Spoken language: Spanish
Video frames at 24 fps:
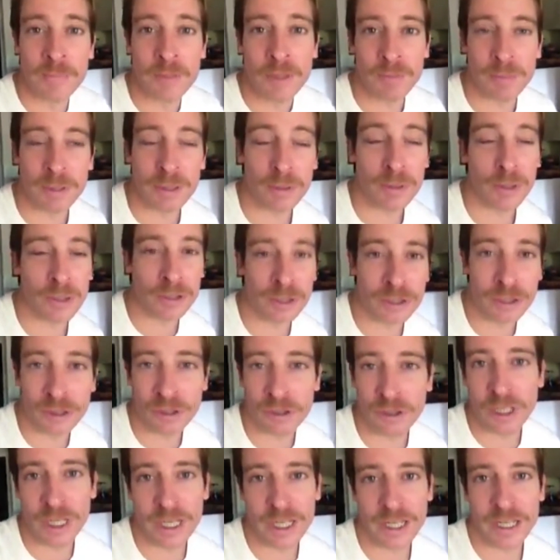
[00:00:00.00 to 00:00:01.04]
Pero bueno, sigo
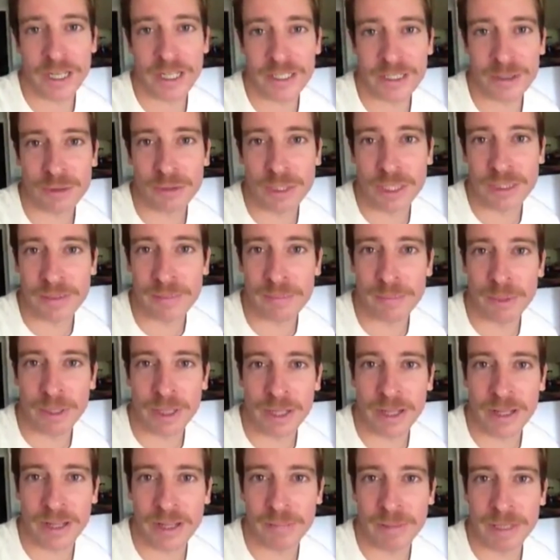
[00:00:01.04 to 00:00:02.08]
con la segunda
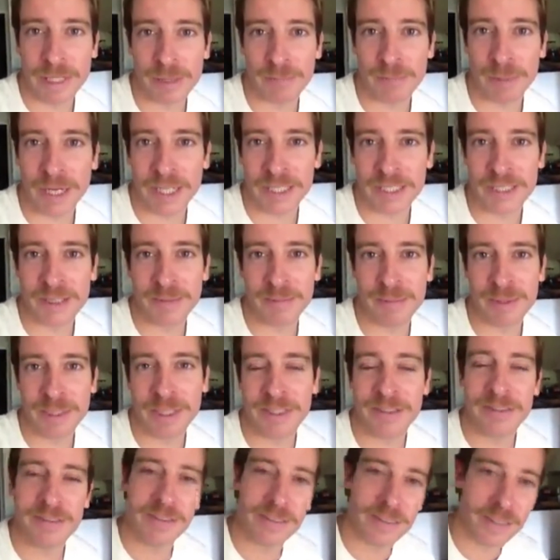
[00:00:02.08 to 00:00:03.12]
temporada de Amar es para
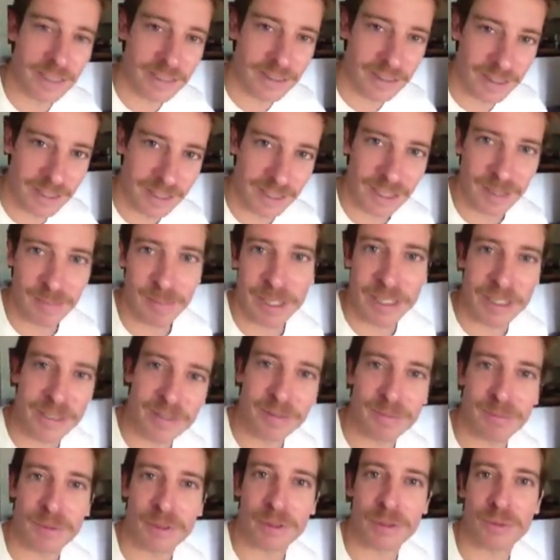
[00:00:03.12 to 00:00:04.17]
siempre, antes Amar en
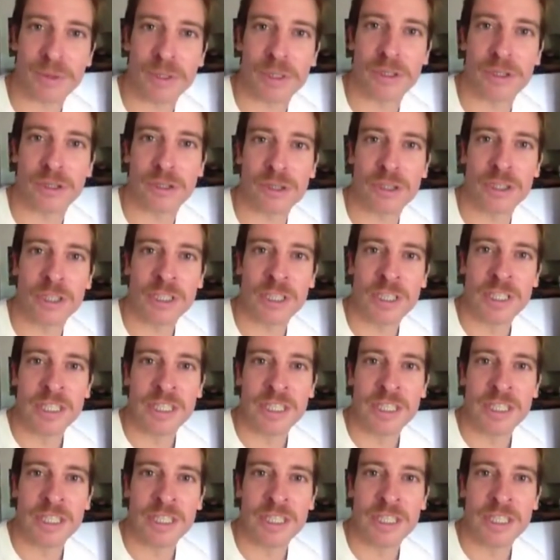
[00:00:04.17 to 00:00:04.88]
tiempos revueltos,